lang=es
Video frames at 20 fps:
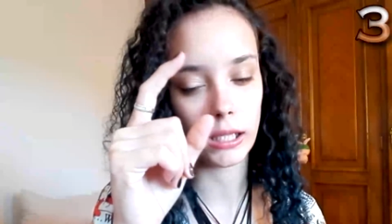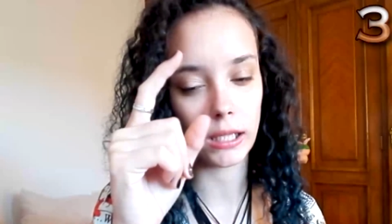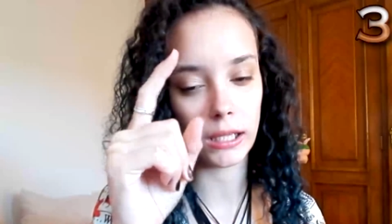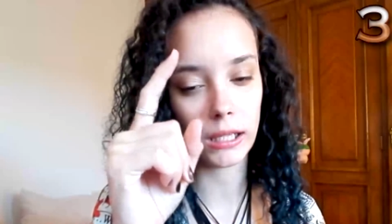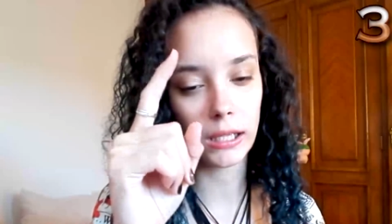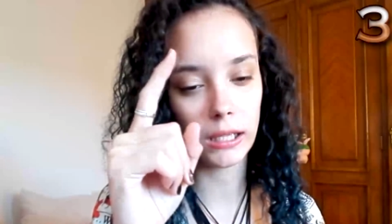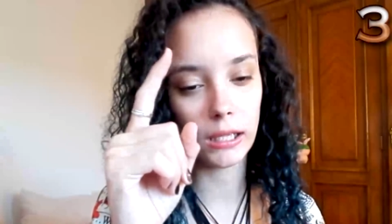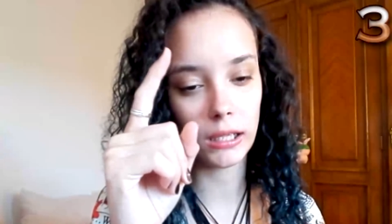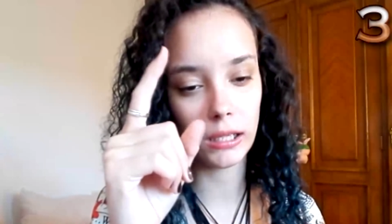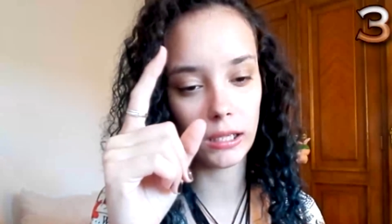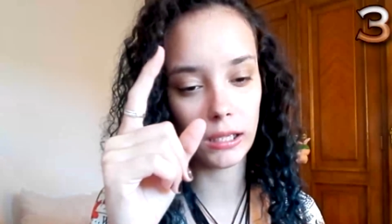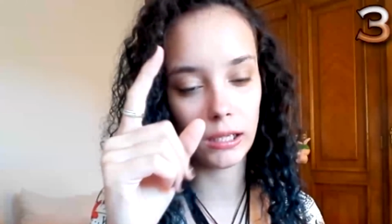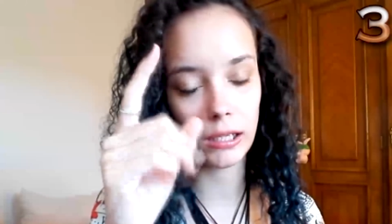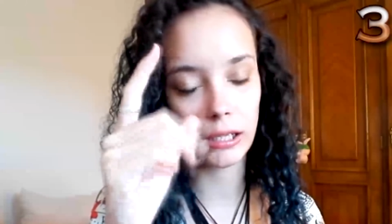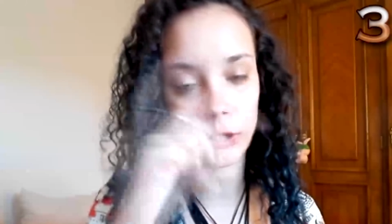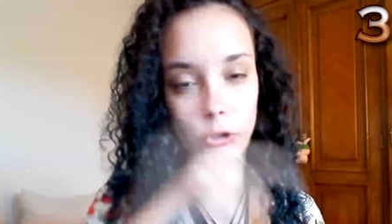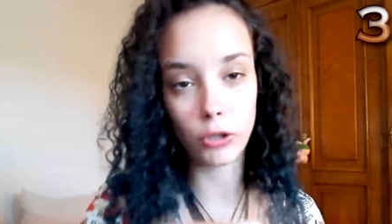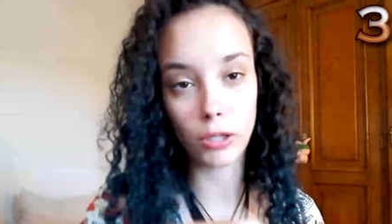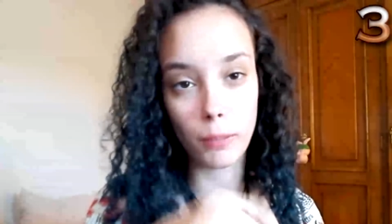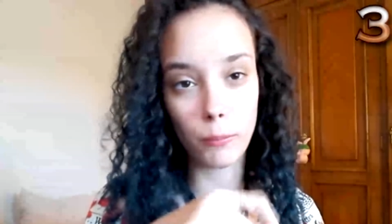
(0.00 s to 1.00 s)
Y
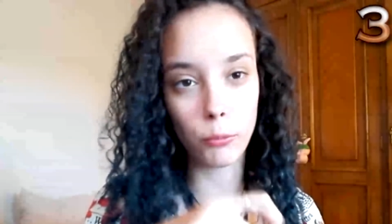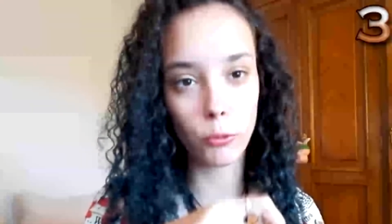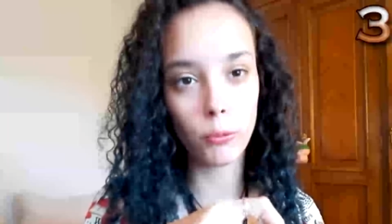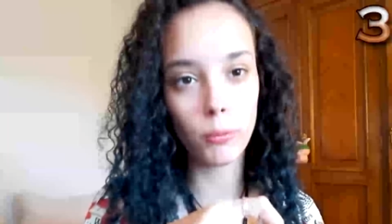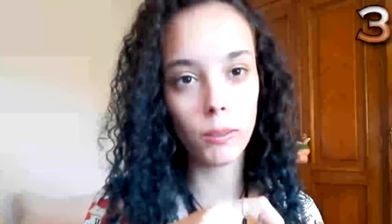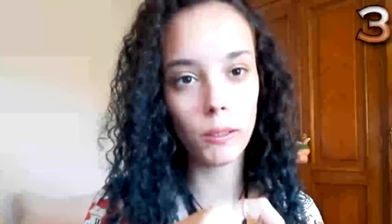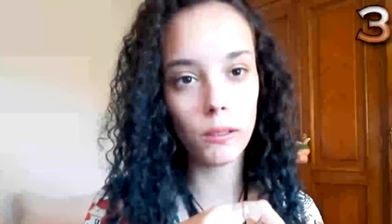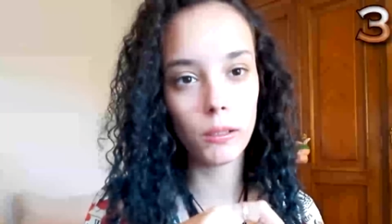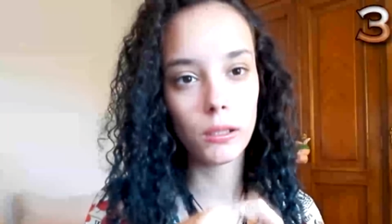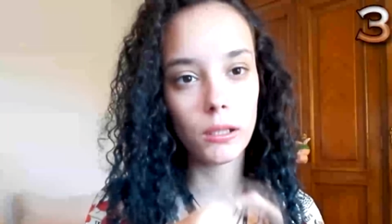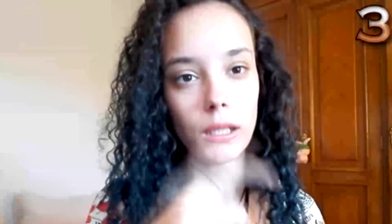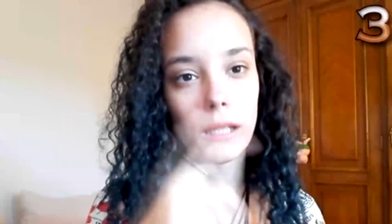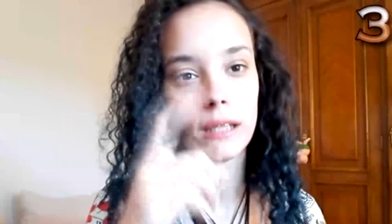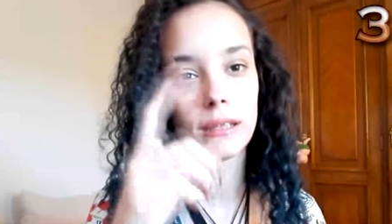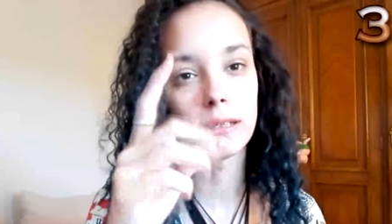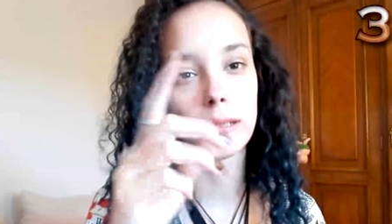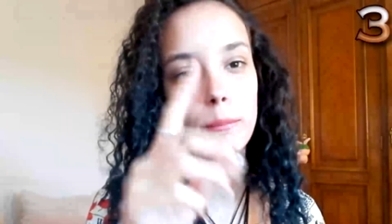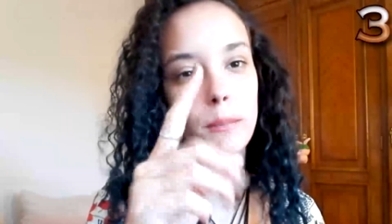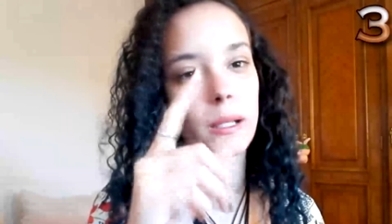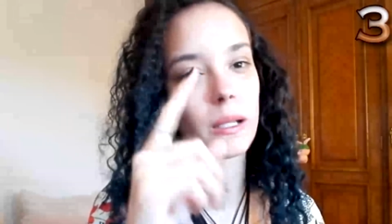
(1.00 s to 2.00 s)
con espuma
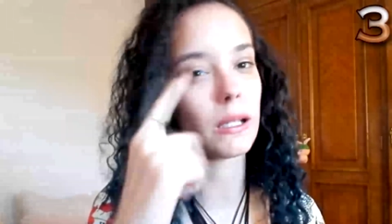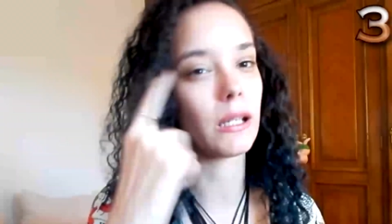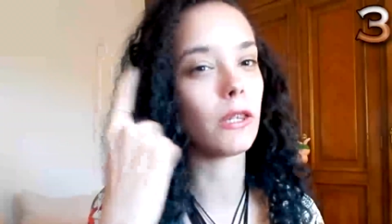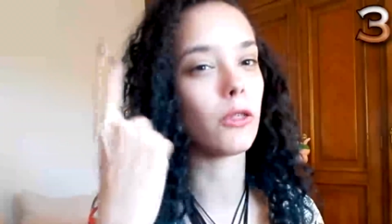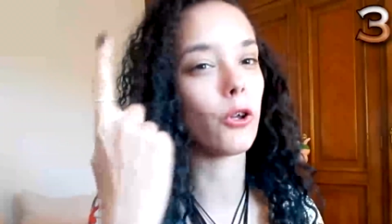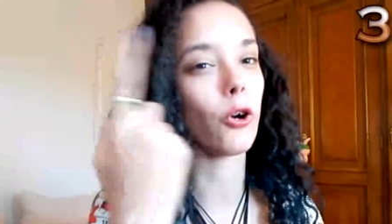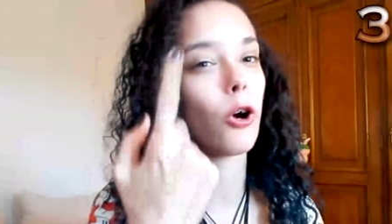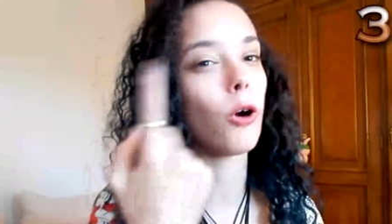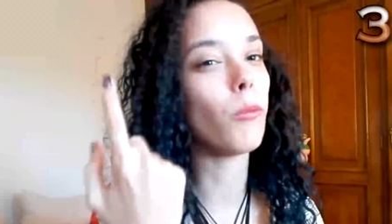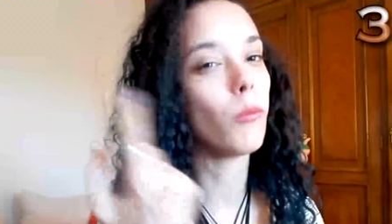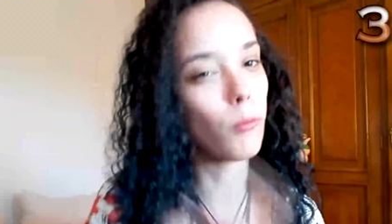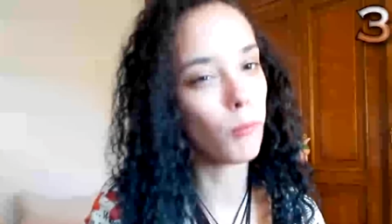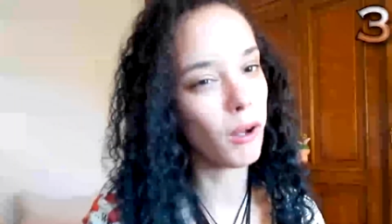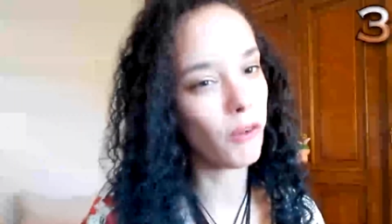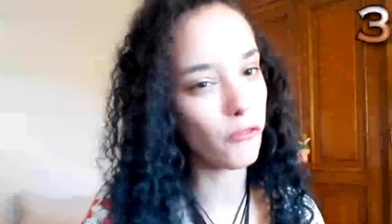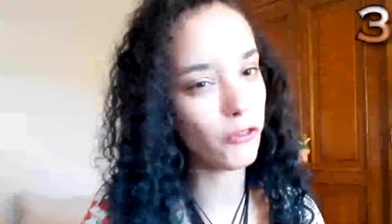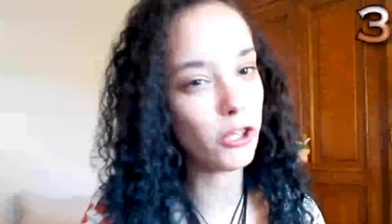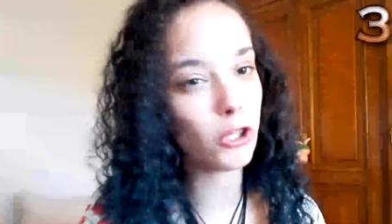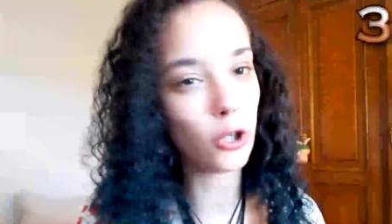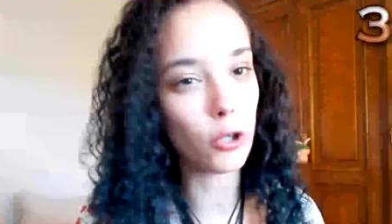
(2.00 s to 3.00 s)
siempre rizos rizo como más
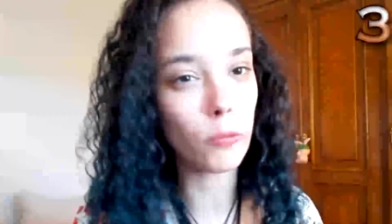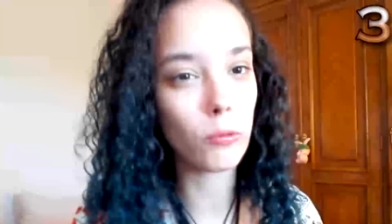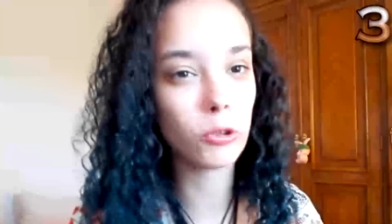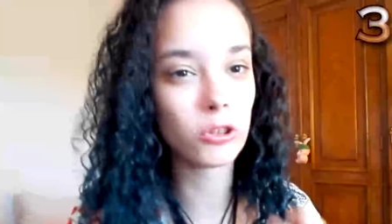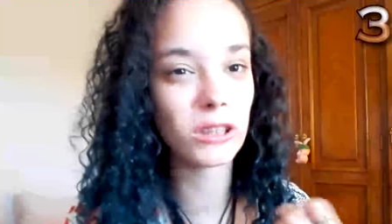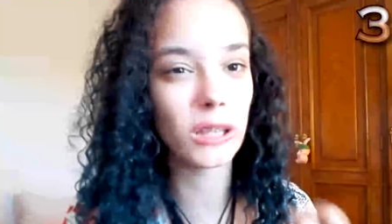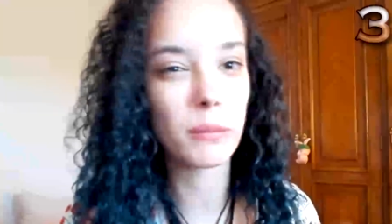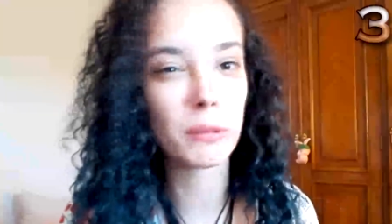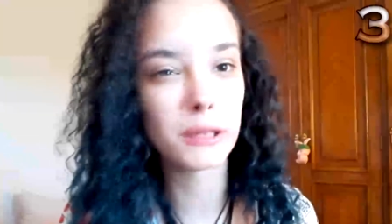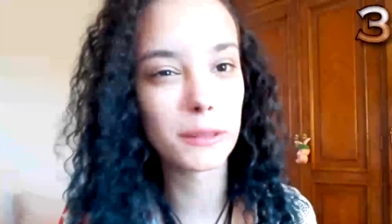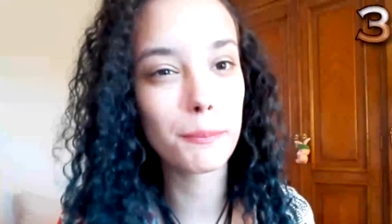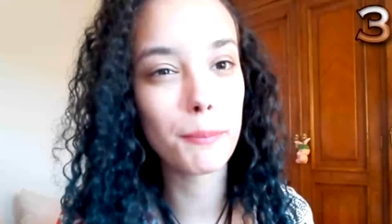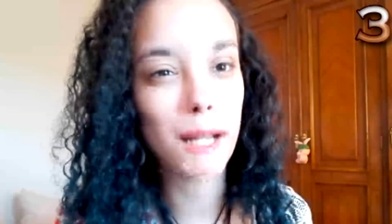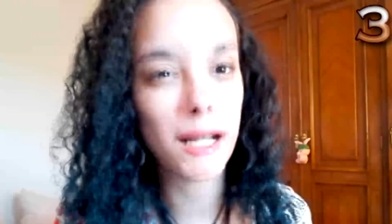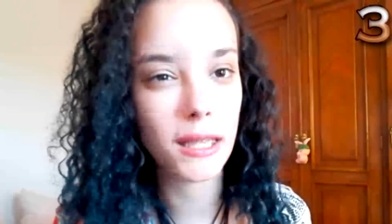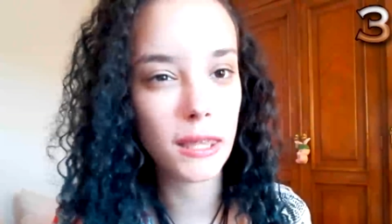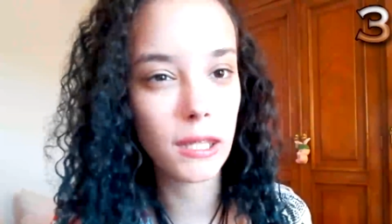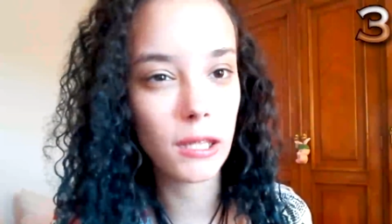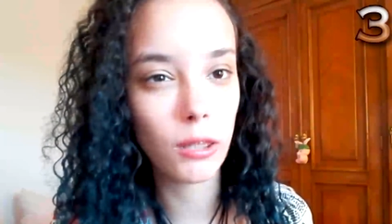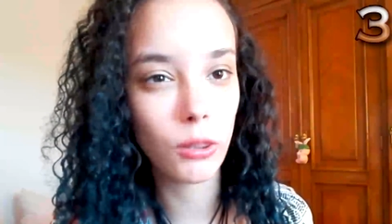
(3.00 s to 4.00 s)
fino, como está más
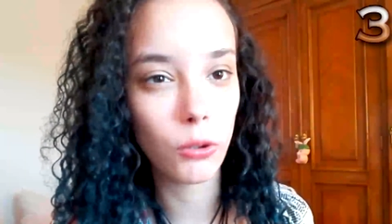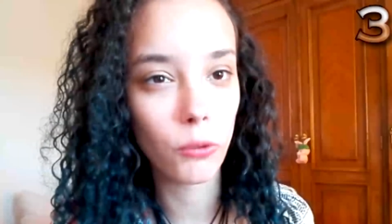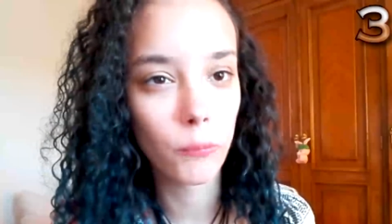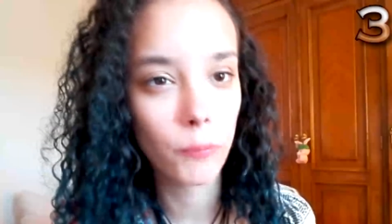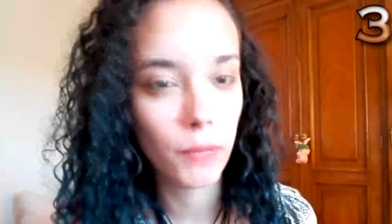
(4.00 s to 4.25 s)
partido.